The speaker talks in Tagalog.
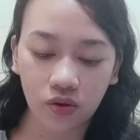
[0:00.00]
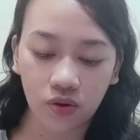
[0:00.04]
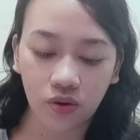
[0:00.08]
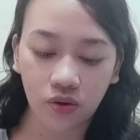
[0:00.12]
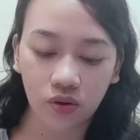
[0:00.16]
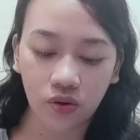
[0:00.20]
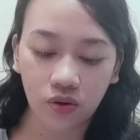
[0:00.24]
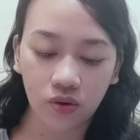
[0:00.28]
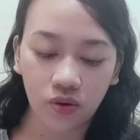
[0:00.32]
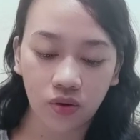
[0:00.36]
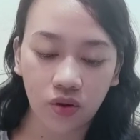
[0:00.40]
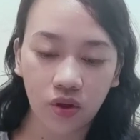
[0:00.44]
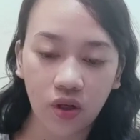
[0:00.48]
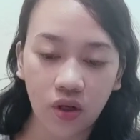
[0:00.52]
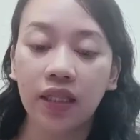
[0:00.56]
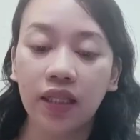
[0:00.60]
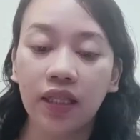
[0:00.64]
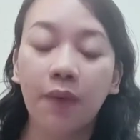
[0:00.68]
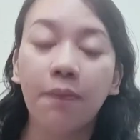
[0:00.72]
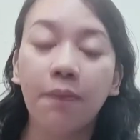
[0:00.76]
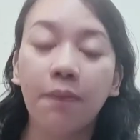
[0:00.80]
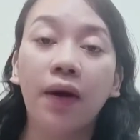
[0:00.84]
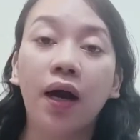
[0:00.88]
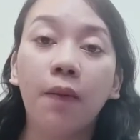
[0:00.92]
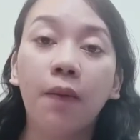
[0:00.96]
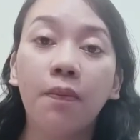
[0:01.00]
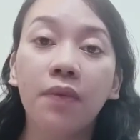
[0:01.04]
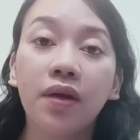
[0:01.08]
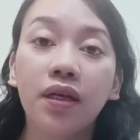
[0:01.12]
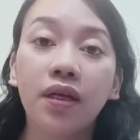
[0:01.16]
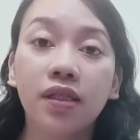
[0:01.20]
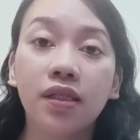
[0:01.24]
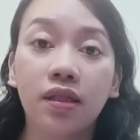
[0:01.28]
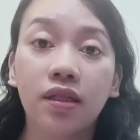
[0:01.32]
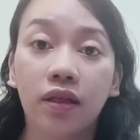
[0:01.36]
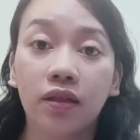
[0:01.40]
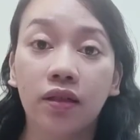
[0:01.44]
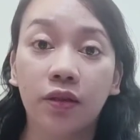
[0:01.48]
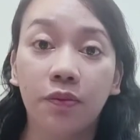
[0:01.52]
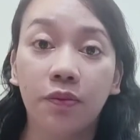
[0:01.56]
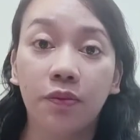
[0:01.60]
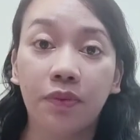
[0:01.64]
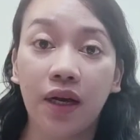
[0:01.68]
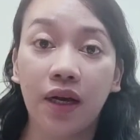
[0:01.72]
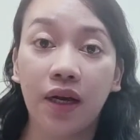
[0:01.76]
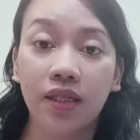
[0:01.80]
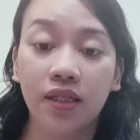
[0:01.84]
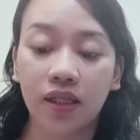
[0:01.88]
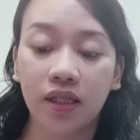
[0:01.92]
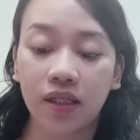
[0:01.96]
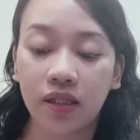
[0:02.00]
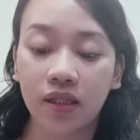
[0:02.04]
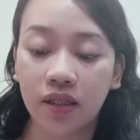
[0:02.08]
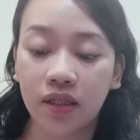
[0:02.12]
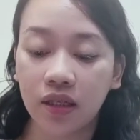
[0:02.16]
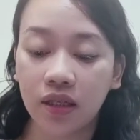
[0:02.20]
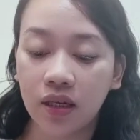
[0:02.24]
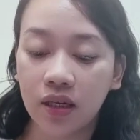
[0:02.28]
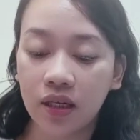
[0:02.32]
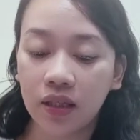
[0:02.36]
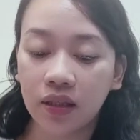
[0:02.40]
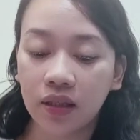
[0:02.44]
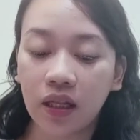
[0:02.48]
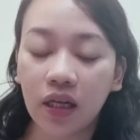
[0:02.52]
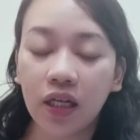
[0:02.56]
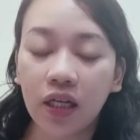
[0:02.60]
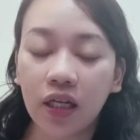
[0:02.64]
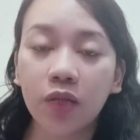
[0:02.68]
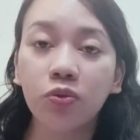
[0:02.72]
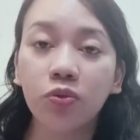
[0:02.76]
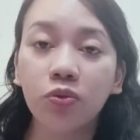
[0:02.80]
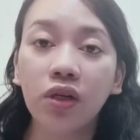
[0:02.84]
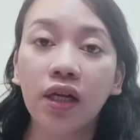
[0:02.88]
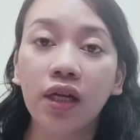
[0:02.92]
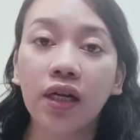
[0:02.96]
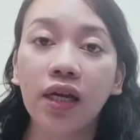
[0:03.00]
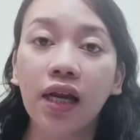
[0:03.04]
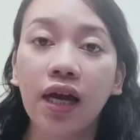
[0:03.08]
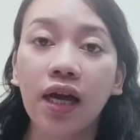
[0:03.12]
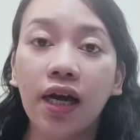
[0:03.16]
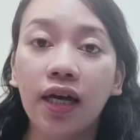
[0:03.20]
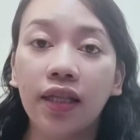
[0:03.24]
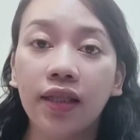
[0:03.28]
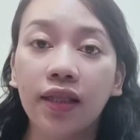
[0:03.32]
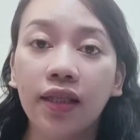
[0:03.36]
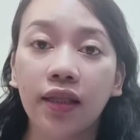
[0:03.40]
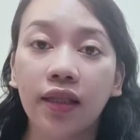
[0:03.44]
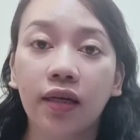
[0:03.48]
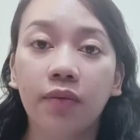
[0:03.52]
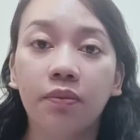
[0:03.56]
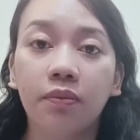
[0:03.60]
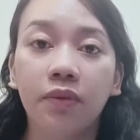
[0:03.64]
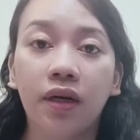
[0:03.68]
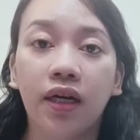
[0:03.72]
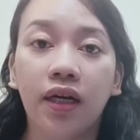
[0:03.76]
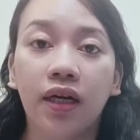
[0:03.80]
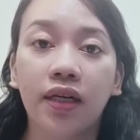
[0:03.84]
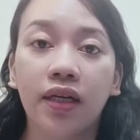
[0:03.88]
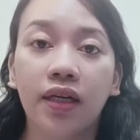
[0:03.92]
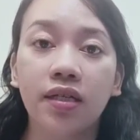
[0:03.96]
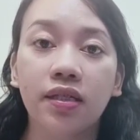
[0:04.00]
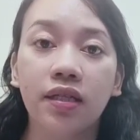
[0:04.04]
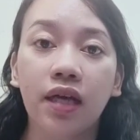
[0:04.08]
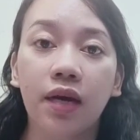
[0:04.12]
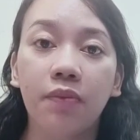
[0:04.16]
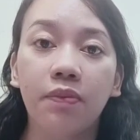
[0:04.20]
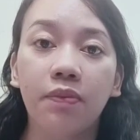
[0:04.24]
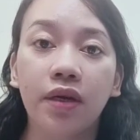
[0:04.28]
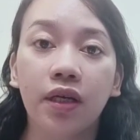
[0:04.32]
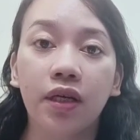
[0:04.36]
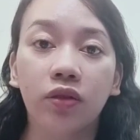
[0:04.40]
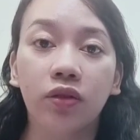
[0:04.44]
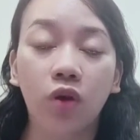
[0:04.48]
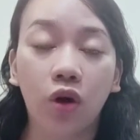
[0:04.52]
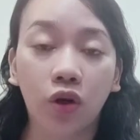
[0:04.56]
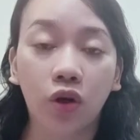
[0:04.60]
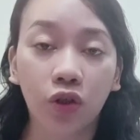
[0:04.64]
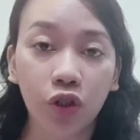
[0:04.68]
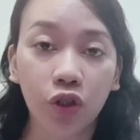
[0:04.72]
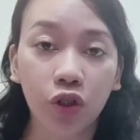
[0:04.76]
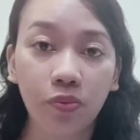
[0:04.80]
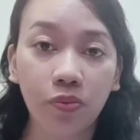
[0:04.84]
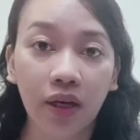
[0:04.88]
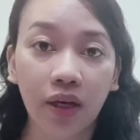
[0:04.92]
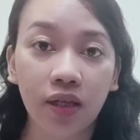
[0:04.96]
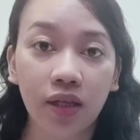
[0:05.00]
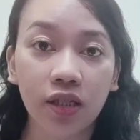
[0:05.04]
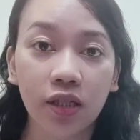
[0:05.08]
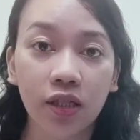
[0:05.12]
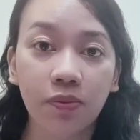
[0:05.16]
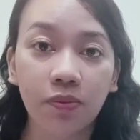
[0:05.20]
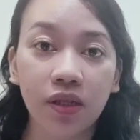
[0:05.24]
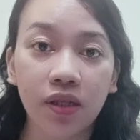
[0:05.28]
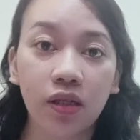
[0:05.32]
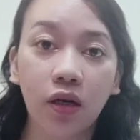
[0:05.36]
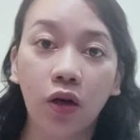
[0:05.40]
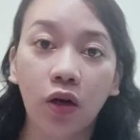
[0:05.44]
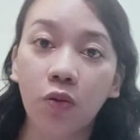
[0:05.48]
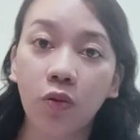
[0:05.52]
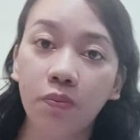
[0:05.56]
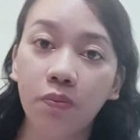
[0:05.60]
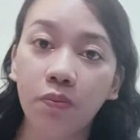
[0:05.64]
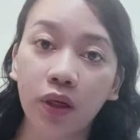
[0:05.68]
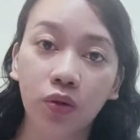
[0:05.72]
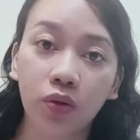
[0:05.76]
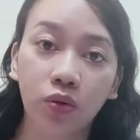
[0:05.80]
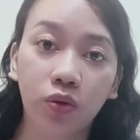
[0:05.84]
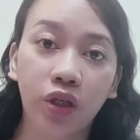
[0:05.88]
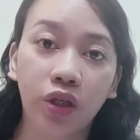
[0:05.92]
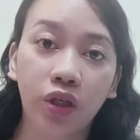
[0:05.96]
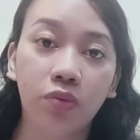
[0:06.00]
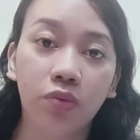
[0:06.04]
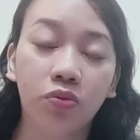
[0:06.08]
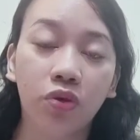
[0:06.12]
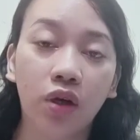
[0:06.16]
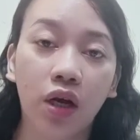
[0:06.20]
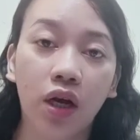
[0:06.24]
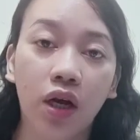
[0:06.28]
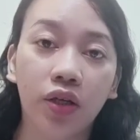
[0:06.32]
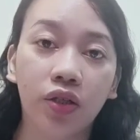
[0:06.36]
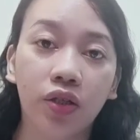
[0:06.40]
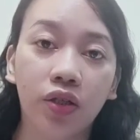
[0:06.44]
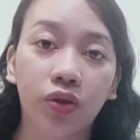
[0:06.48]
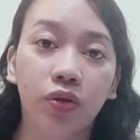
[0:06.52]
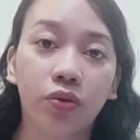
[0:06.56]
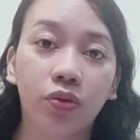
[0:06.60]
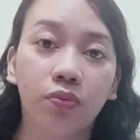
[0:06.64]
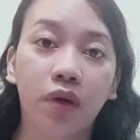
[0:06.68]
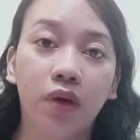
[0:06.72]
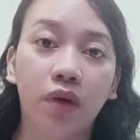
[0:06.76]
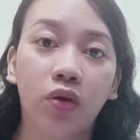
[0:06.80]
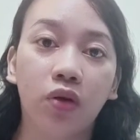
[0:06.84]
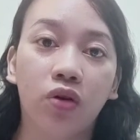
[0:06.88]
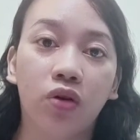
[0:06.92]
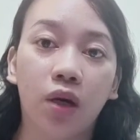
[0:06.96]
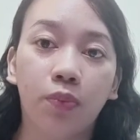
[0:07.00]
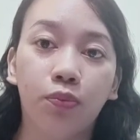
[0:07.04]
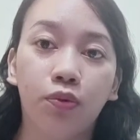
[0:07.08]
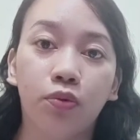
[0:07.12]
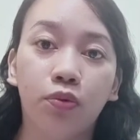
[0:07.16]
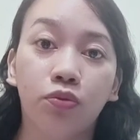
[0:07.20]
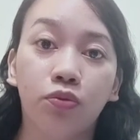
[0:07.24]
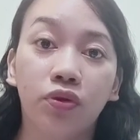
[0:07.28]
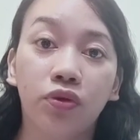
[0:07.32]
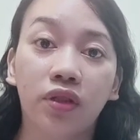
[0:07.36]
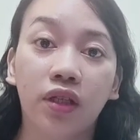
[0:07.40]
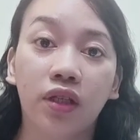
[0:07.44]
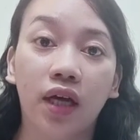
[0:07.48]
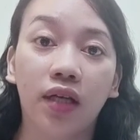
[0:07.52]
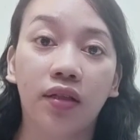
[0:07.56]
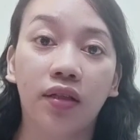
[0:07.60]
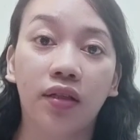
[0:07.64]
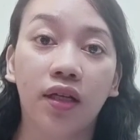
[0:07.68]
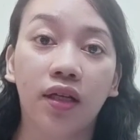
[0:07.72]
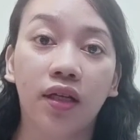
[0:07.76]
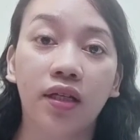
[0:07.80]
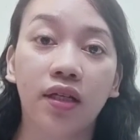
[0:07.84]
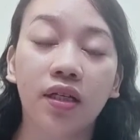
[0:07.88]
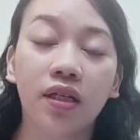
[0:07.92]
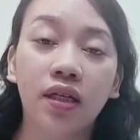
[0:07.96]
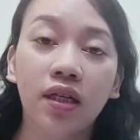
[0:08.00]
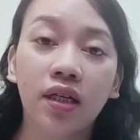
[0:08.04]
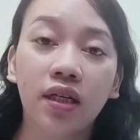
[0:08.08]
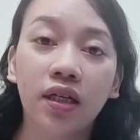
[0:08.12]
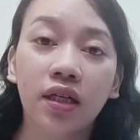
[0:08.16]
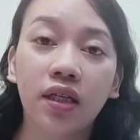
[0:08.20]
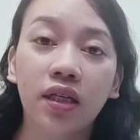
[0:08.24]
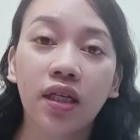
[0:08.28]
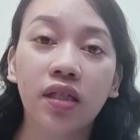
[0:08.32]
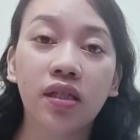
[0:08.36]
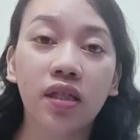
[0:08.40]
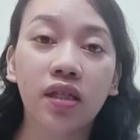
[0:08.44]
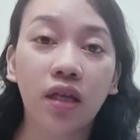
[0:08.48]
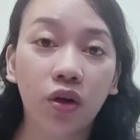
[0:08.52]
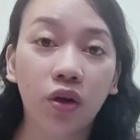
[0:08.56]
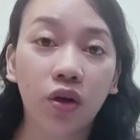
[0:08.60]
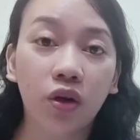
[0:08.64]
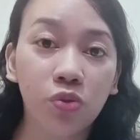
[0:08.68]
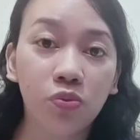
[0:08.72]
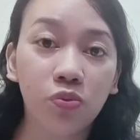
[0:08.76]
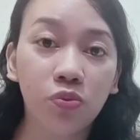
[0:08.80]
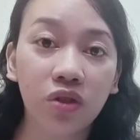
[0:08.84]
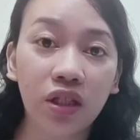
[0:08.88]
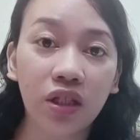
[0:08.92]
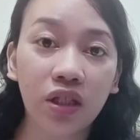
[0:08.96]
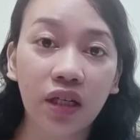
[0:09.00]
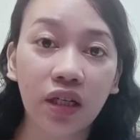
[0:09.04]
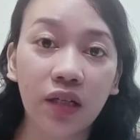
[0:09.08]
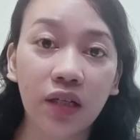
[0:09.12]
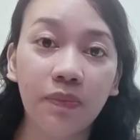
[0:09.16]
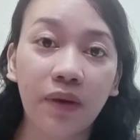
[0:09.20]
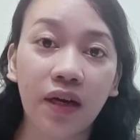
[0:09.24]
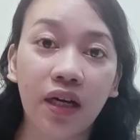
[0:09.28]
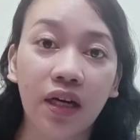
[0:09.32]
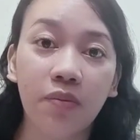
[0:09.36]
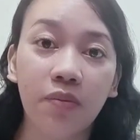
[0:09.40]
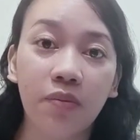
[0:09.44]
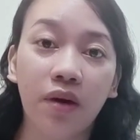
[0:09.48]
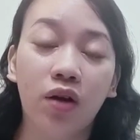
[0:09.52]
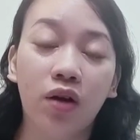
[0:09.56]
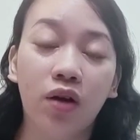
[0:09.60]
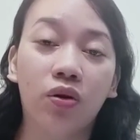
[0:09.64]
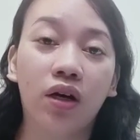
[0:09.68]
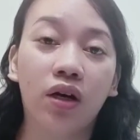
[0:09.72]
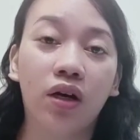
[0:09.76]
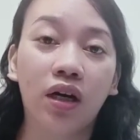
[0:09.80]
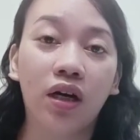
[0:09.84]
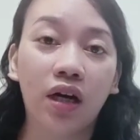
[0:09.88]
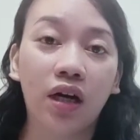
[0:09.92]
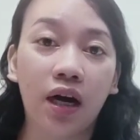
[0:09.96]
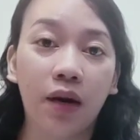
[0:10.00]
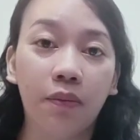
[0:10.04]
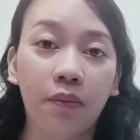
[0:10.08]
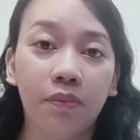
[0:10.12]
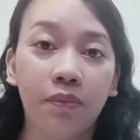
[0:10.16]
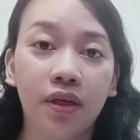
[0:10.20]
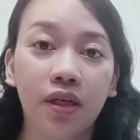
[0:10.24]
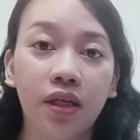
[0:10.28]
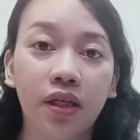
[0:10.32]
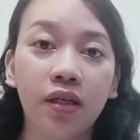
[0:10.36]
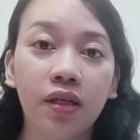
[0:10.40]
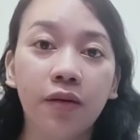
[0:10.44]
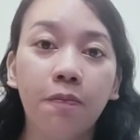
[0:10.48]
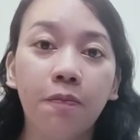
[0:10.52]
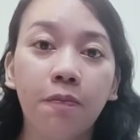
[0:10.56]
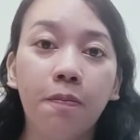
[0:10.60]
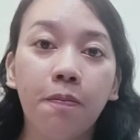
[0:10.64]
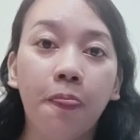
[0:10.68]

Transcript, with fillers: So, napakabilis lang ng process. Dalhin mo lang lahat ng mga nasabing documents. Basta kumpletuhin mo lang yon bago ka pumunta. Then, iserox mo na rin para meron kang copy.